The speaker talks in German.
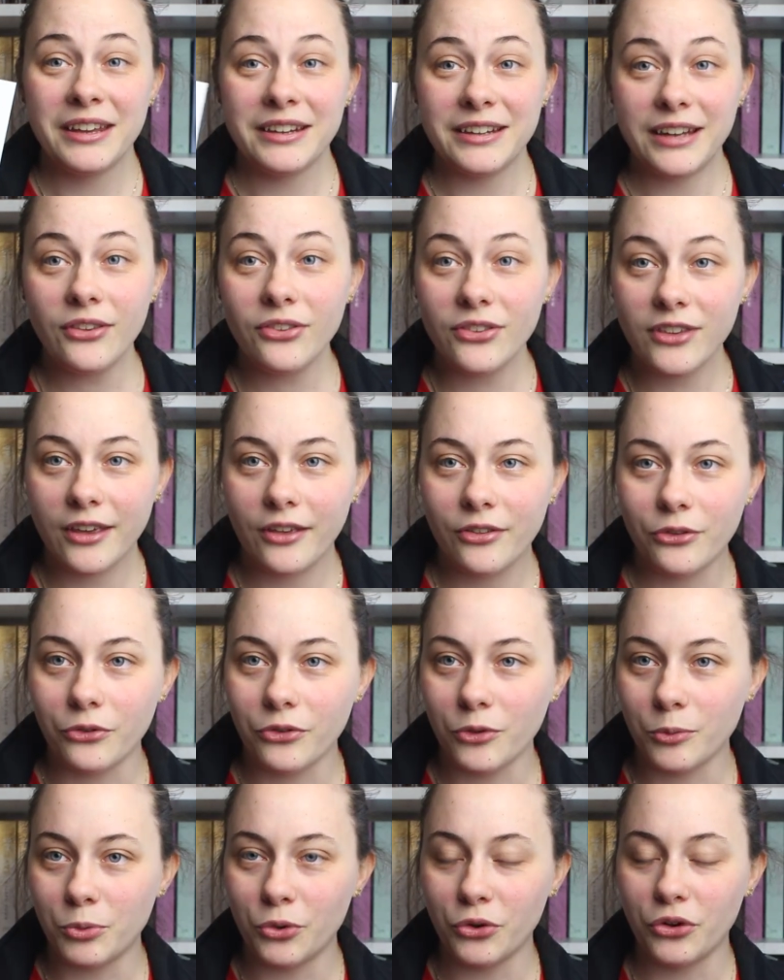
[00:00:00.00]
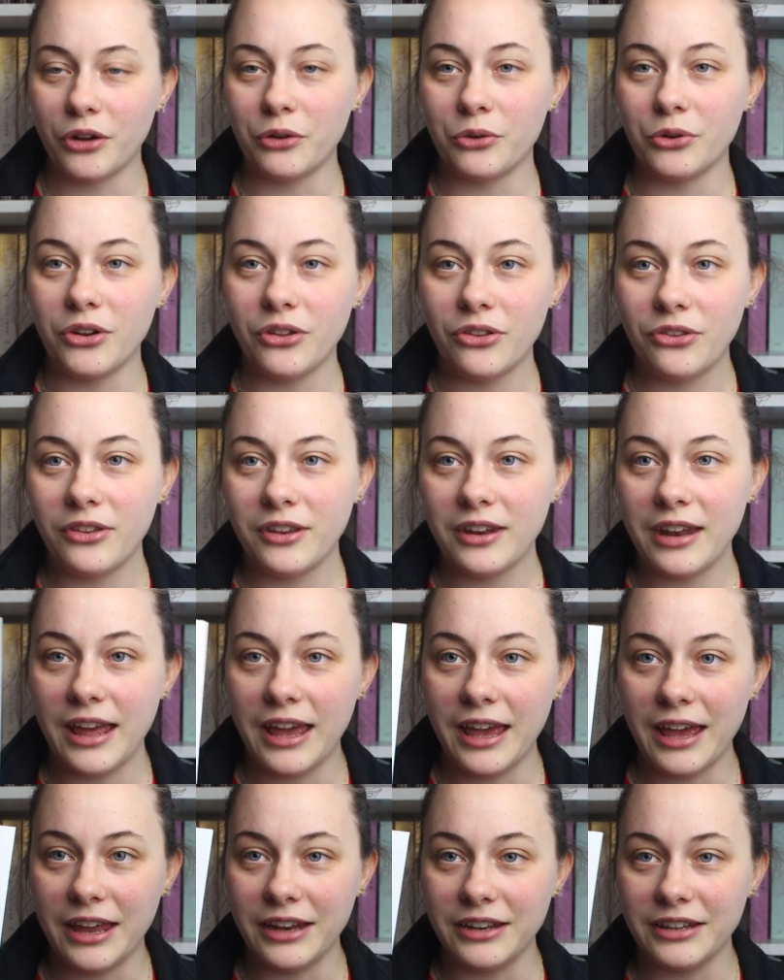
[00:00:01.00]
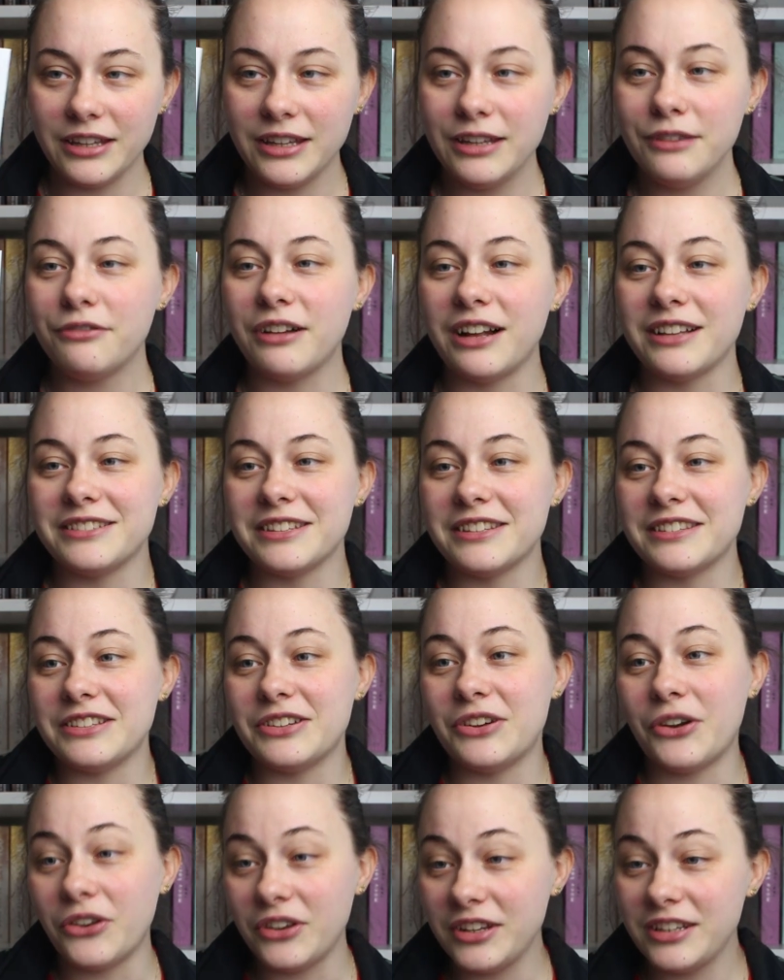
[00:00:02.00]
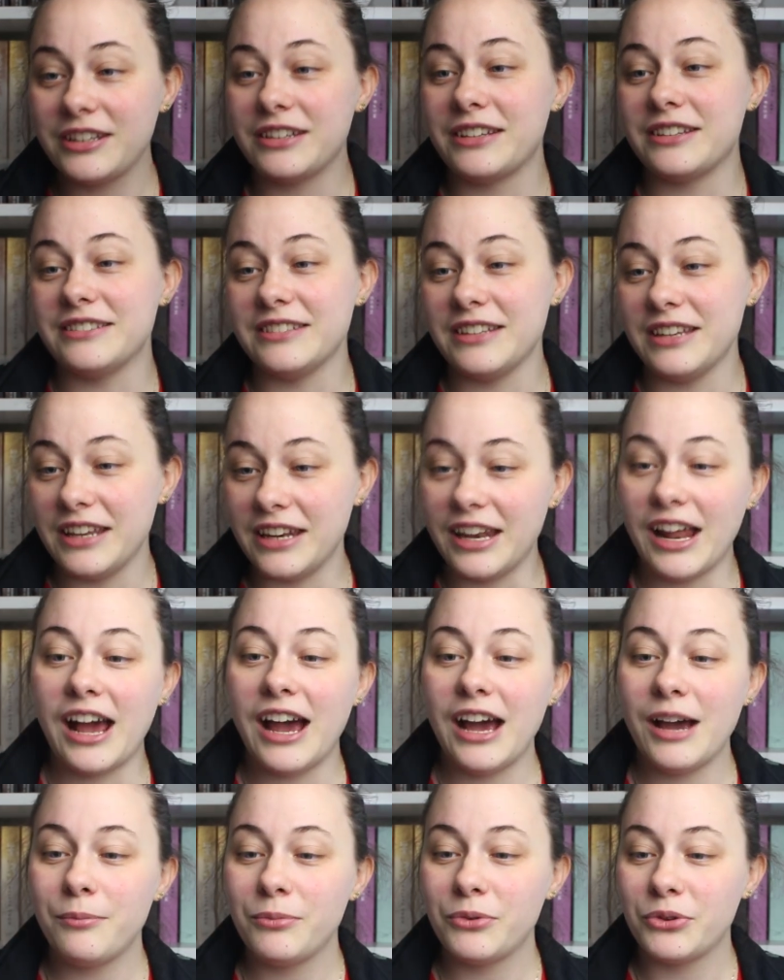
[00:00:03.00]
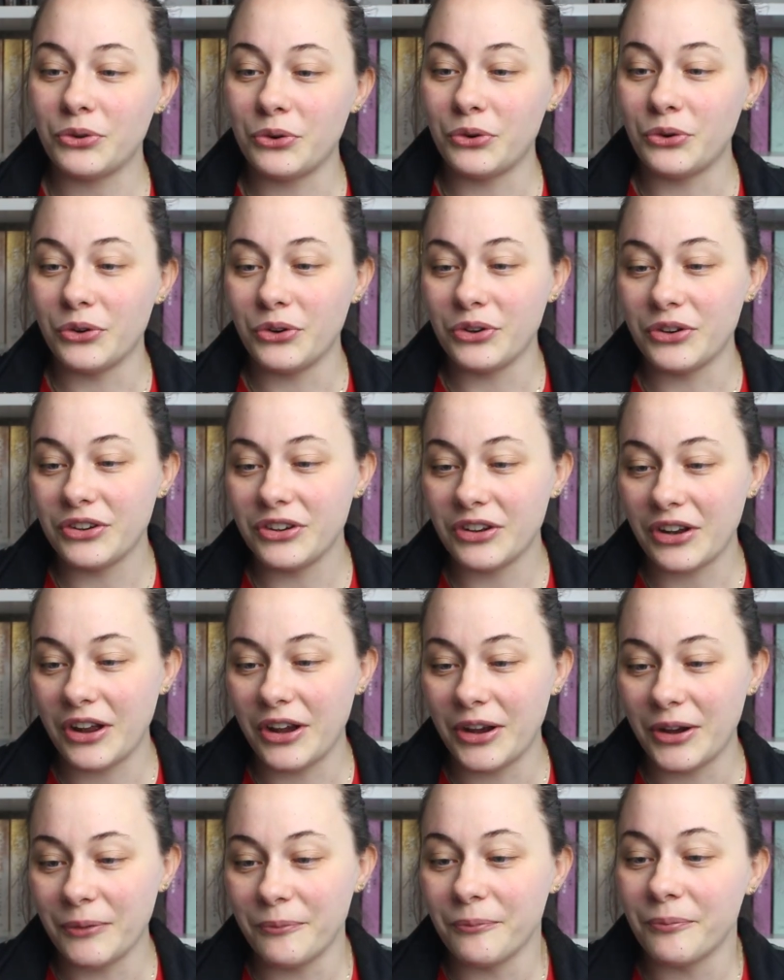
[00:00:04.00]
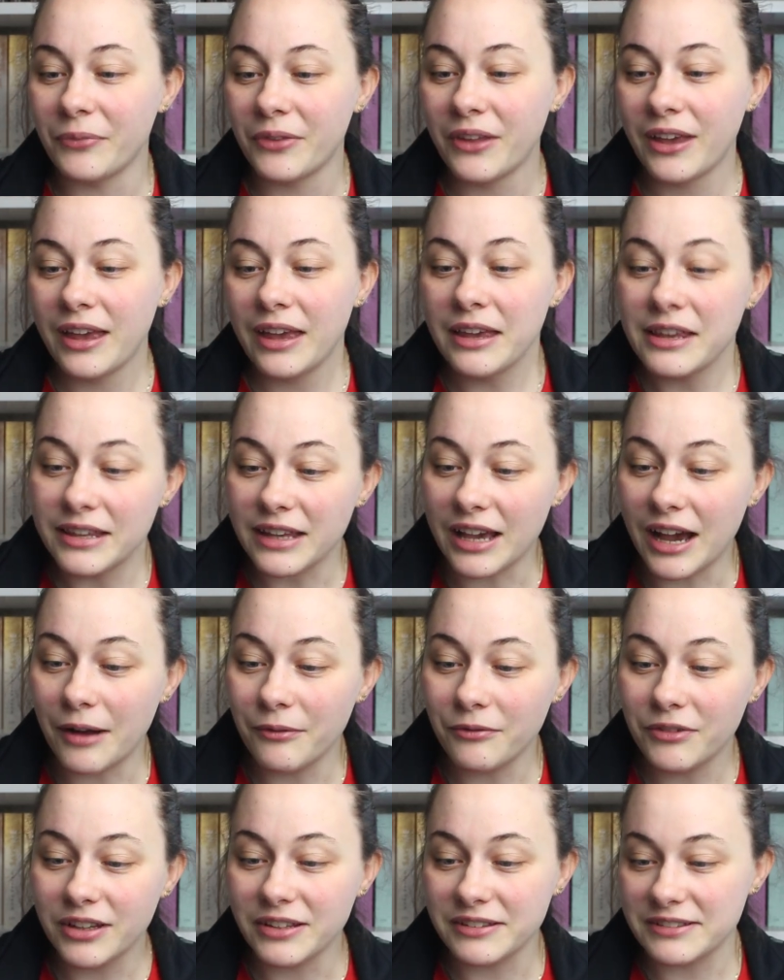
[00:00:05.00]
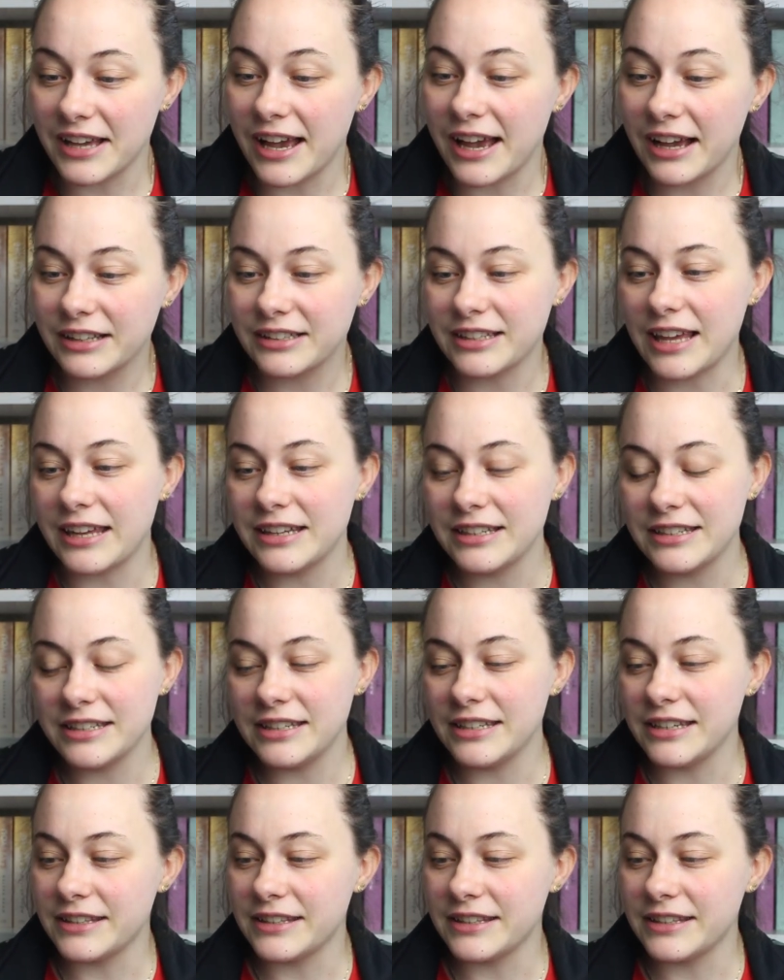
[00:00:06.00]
Das hier ist unsere Protagonistin Andy, falls ihr sie noch nicht gesehen habt. Und ähm, ja, wie gesagt, Andy